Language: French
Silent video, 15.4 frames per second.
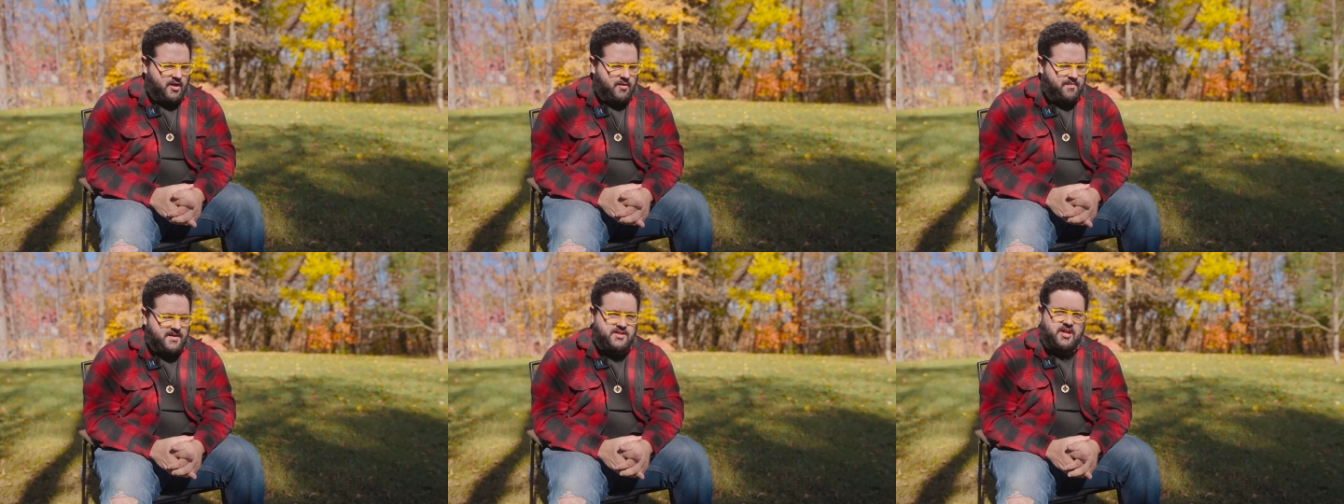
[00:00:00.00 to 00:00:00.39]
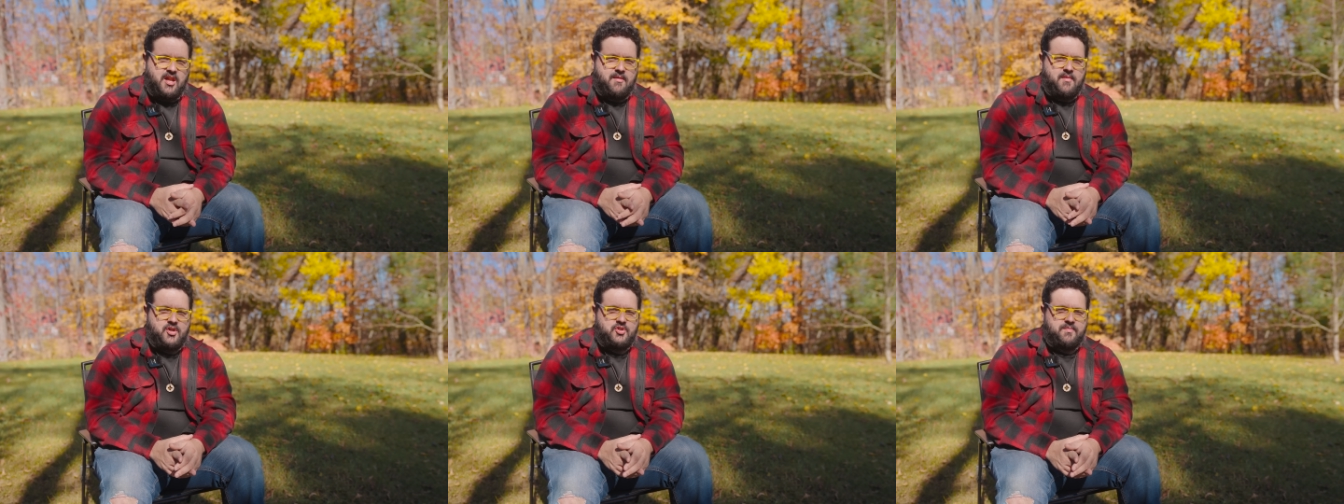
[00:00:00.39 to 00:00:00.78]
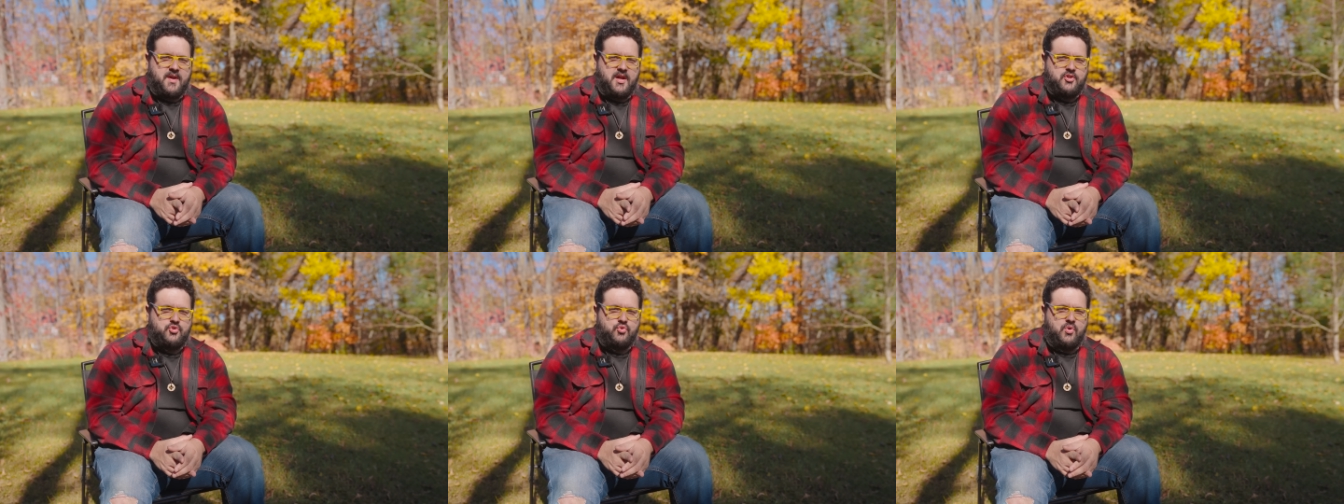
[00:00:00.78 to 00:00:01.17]
Personnellement, je
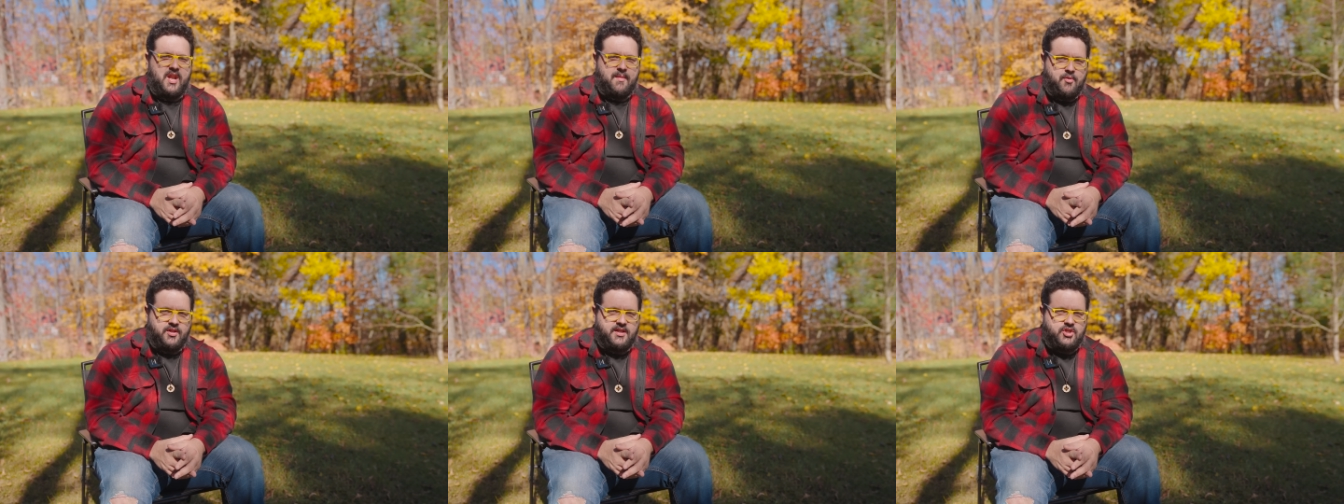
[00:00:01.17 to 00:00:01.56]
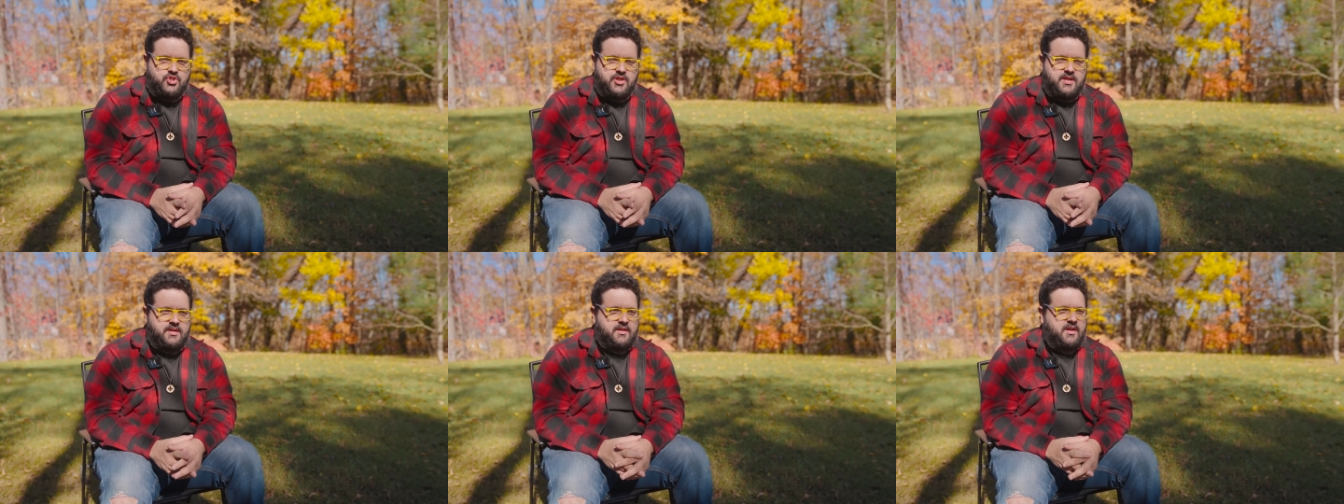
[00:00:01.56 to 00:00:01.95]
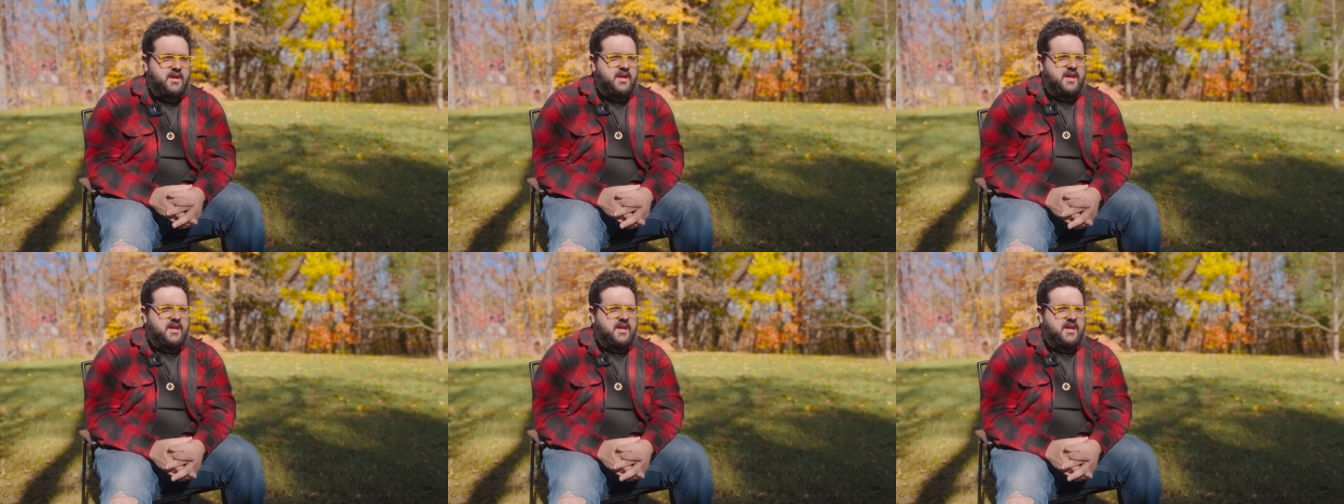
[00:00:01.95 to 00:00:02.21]
prends du lamotrigine.